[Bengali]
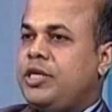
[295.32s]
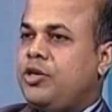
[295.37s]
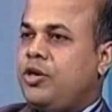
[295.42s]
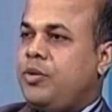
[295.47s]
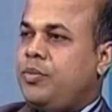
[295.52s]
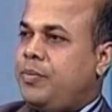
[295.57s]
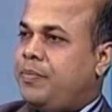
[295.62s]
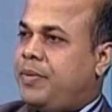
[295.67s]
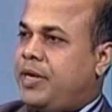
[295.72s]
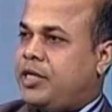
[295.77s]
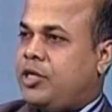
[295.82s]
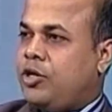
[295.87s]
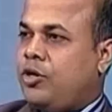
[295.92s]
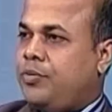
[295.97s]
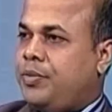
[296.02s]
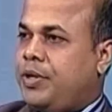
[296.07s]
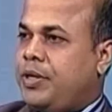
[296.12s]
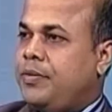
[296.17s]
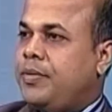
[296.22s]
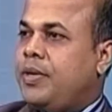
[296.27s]
কি হবে ব্যথা
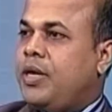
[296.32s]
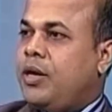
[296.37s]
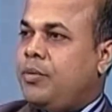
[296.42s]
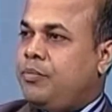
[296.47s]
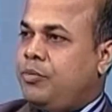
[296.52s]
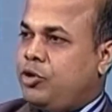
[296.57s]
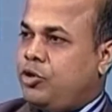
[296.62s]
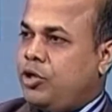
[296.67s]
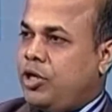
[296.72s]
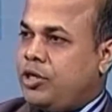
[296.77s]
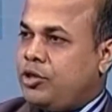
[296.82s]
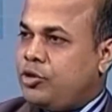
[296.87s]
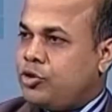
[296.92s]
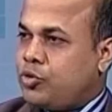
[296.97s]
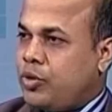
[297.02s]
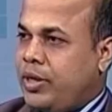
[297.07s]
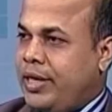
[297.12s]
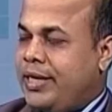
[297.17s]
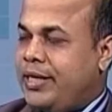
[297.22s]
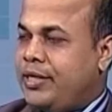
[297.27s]
হবে ভিতরে একটু
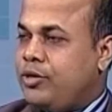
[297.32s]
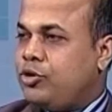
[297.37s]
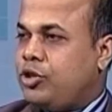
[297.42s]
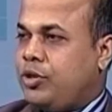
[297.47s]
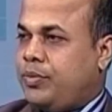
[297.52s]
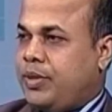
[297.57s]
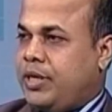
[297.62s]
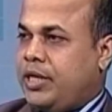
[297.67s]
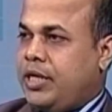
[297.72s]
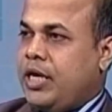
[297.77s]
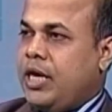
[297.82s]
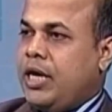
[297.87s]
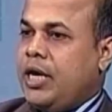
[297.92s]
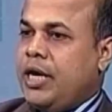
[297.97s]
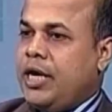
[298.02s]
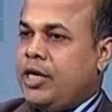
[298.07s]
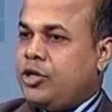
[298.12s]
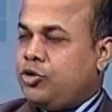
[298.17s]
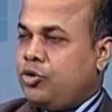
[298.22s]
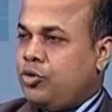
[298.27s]
সয়েলিং হতে পারে
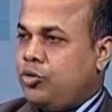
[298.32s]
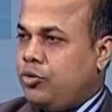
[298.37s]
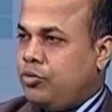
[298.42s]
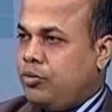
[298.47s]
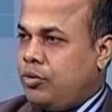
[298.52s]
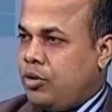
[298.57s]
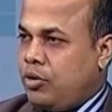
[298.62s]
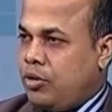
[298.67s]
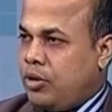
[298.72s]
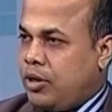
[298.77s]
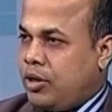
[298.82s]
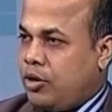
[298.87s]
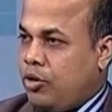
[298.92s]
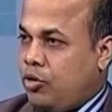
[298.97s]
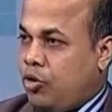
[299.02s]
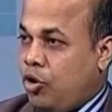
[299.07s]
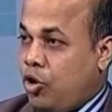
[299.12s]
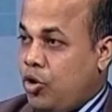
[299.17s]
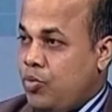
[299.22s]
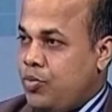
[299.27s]
একটু
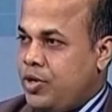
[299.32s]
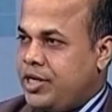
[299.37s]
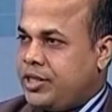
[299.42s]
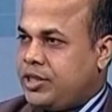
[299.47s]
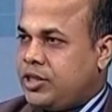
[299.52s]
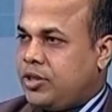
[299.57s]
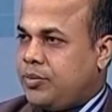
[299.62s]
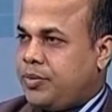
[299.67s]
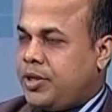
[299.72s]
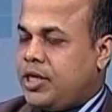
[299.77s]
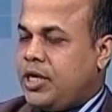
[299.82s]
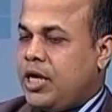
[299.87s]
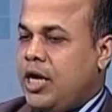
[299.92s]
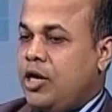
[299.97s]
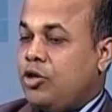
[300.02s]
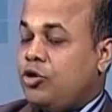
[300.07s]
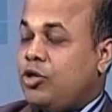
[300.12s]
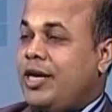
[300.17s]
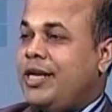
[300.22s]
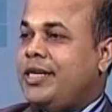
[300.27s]
গরম হয়ে যেতে পারে
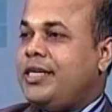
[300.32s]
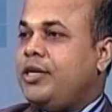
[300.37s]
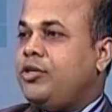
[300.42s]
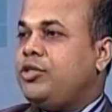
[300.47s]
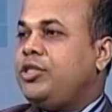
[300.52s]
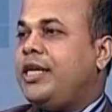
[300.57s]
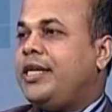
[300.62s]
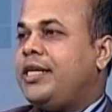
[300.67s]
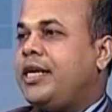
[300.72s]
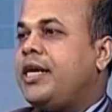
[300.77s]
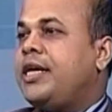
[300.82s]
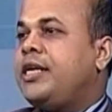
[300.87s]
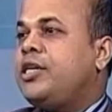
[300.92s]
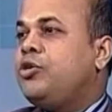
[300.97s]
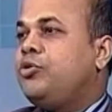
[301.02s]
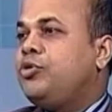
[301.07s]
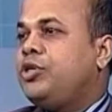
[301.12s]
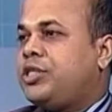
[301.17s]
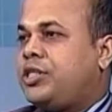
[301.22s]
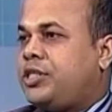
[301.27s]
তো এটা হচ্ছে একটা
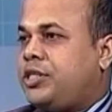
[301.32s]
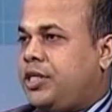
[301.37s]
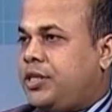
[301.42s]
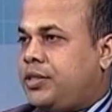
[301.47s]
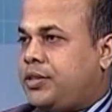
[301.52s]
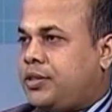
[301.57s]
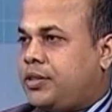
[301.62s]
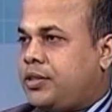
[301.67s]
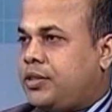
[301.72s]
একিউট স্টেজ